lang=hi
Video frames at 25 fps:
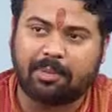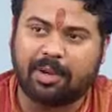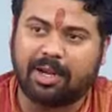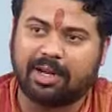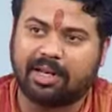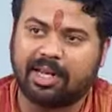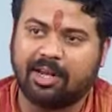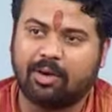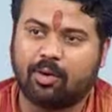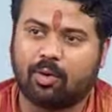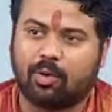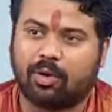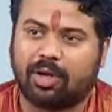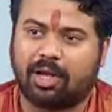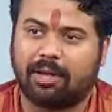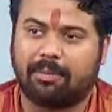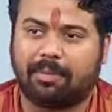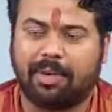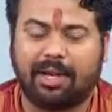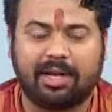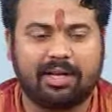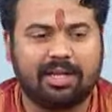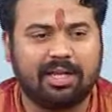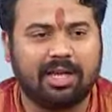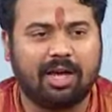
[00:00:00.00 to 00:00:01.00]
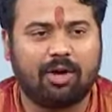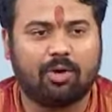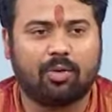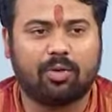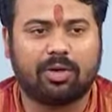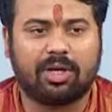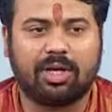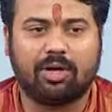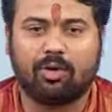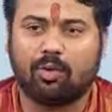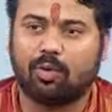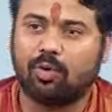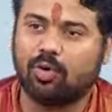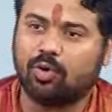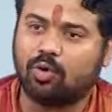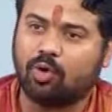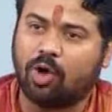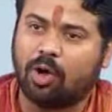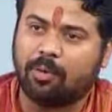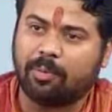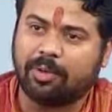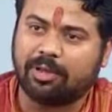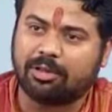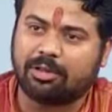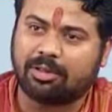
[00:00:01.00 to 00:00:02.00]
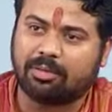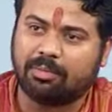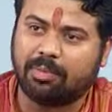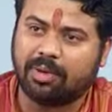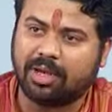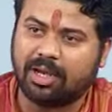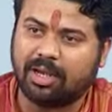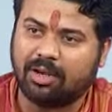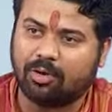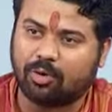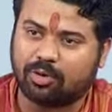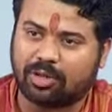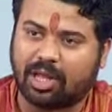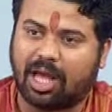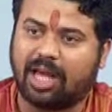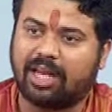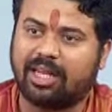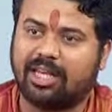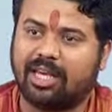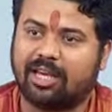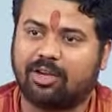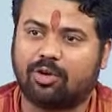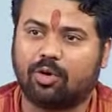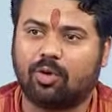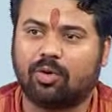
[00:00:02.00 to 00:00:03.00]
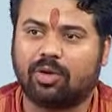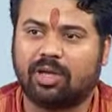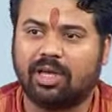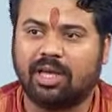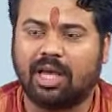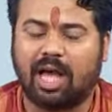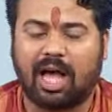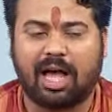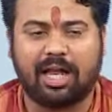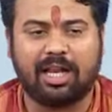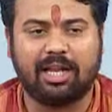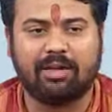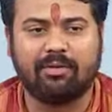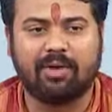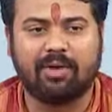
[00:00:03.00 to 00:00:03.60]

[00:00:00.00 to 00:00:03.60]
बेटे होंगे बेटियाँ होंगी उनको अब इसमें उतारिए क्योंकि आने